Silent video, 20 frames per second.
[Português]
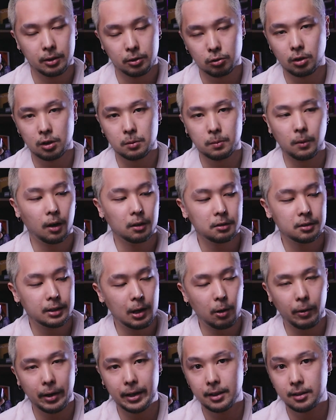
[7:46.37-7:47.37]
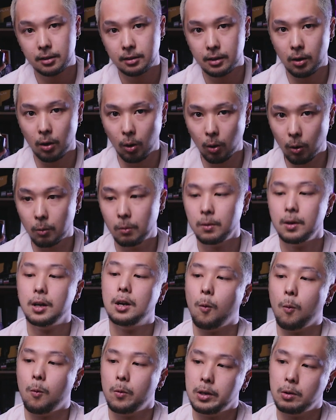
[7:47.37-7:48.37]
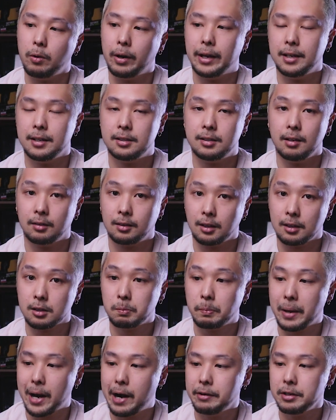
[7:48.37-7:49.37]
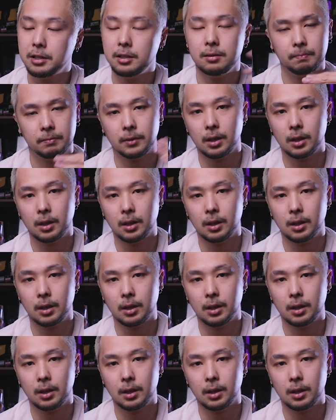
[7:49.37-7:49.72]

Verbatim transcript: os dois modos, né, o ANC On e o ANC Transparency,